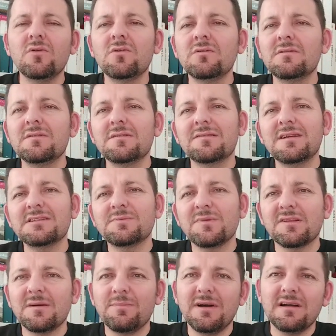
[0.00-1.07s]
O
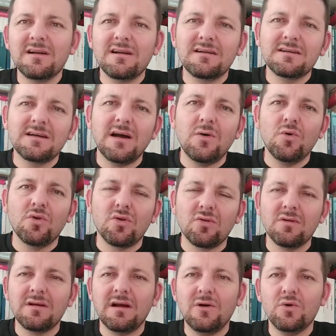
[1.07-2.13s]
saçma sapan kaos,
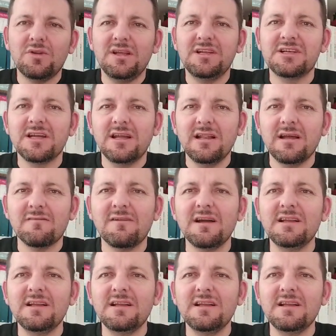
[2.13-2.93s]
kaotik şeyler.